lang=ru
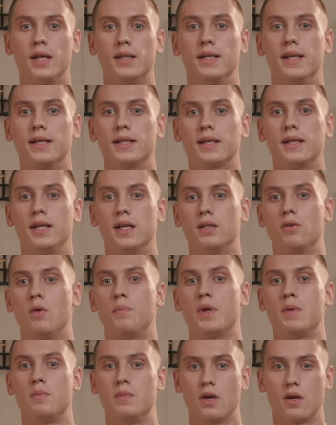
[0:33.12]
Для
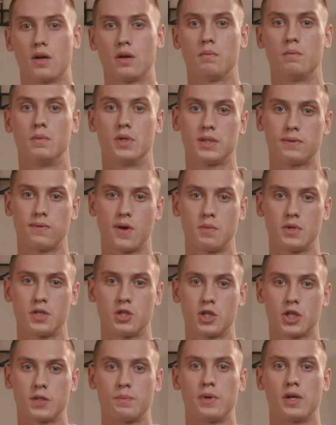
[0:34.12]
наглядного примера мы с вами
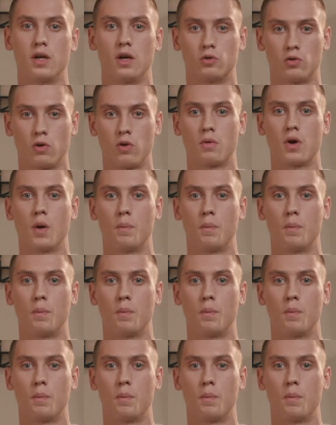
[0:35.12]
сейчас приготовим